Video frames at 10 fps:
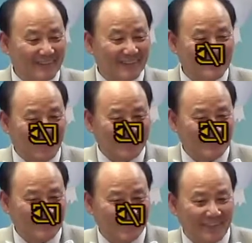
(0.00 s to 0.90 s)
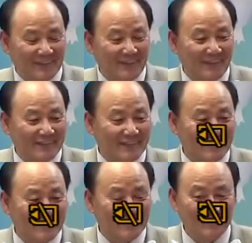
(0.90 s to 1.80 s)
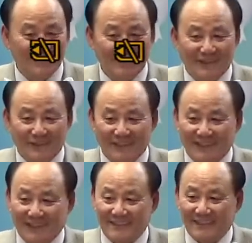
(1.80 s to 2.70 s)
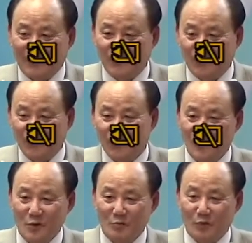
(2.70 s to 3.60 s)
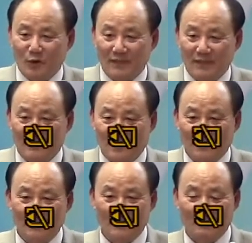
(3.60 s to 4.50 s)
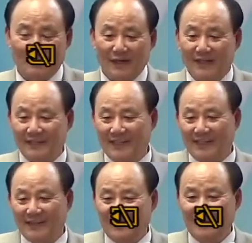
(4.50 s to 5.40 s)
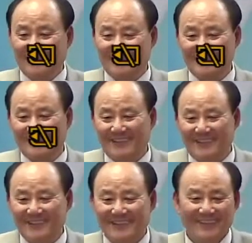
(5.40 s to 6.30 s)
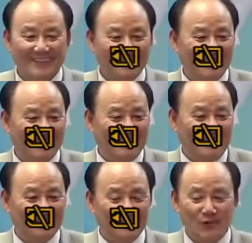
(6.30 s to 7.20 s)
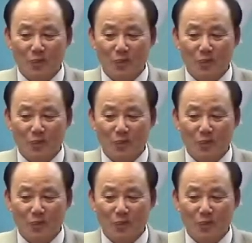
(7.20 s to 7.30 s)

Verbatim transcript: 잘, 예, 잘 다녀왔는데 우리 같이 다녀온 목사님 한 분이 말라리아에 걸려가지고 그래가지고